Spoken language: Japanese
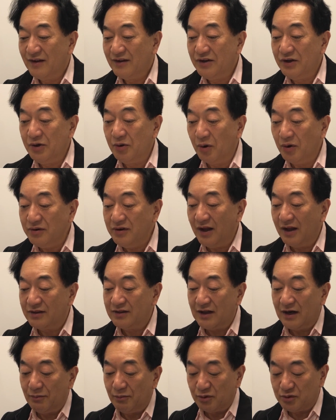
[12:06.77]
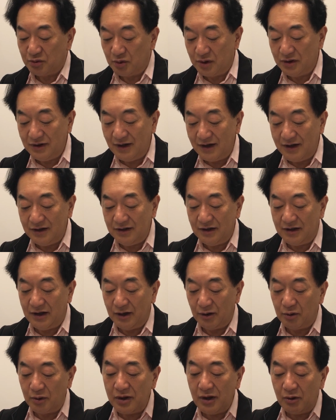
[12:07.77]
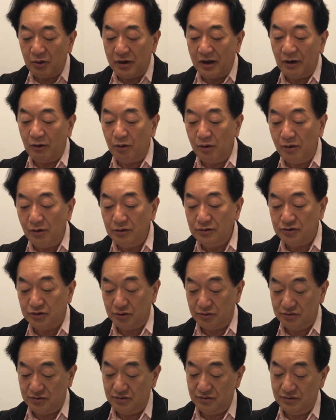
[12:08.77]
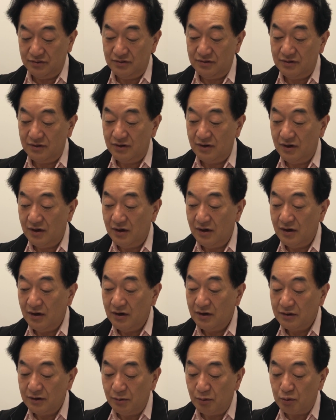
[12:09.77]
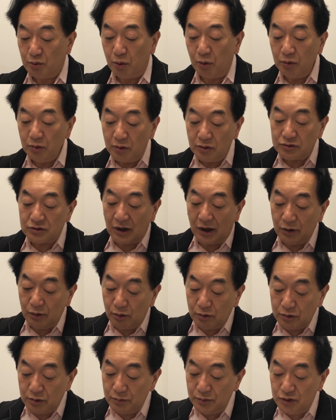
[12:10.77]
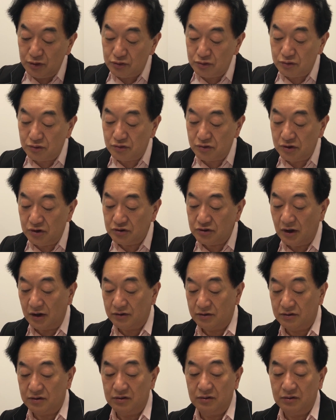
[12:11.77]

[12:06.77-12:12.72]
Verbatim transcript: ん日本だったらもうそれだけでゲロゲロゲロロンチョっていうでもこの左翼民主主義者っ